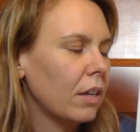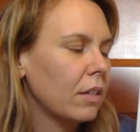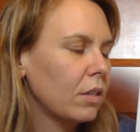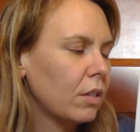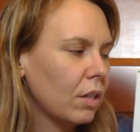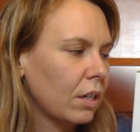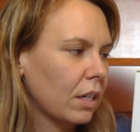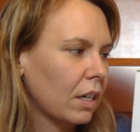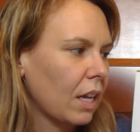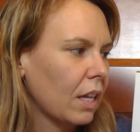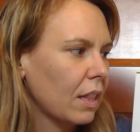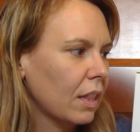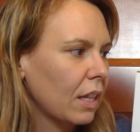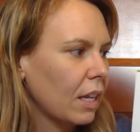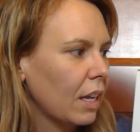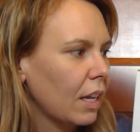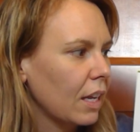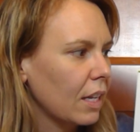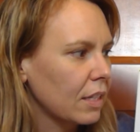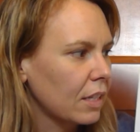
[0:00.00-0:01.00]

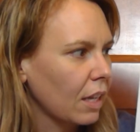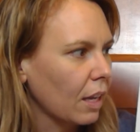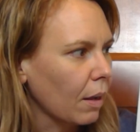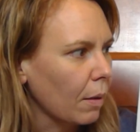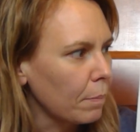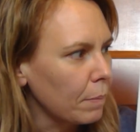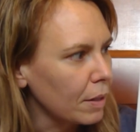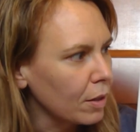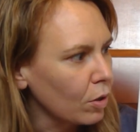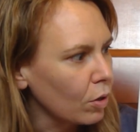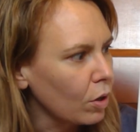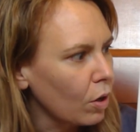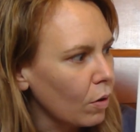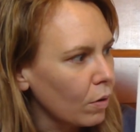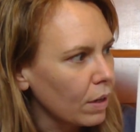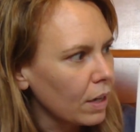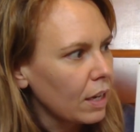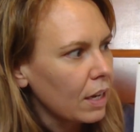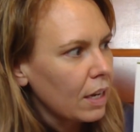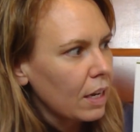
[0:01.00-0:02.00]
durante este
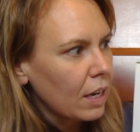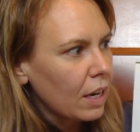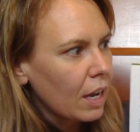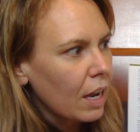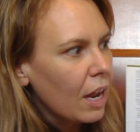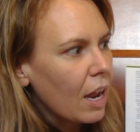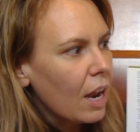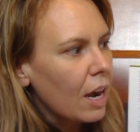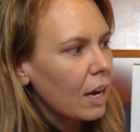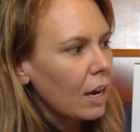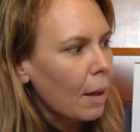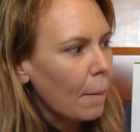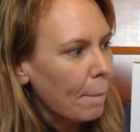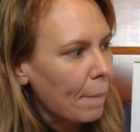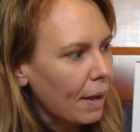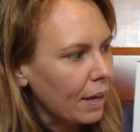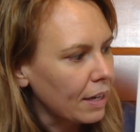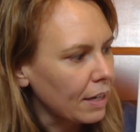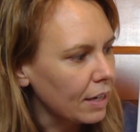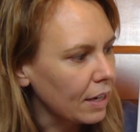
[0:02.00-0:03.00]
capítulo y la
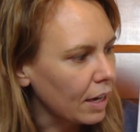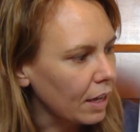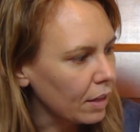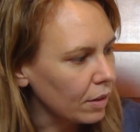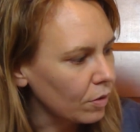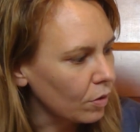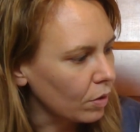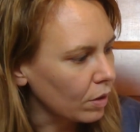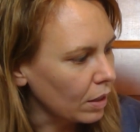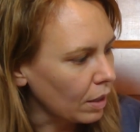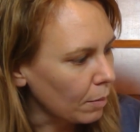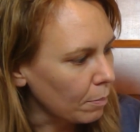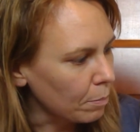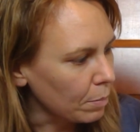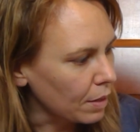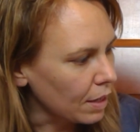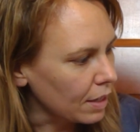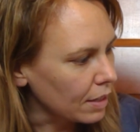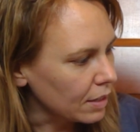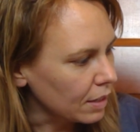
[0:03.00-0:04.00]
página donde
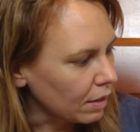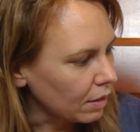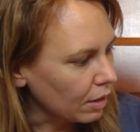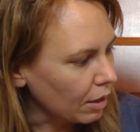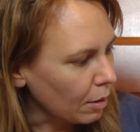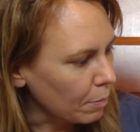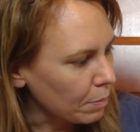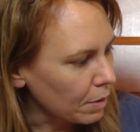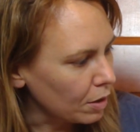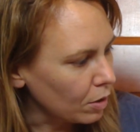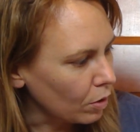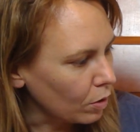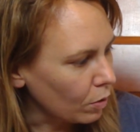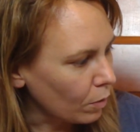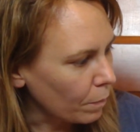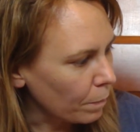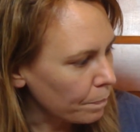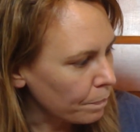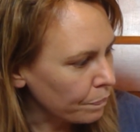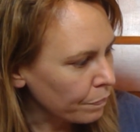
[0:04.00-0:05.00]
empieza el
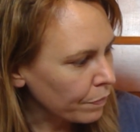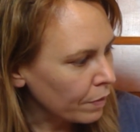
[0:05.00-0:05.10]
capítulo.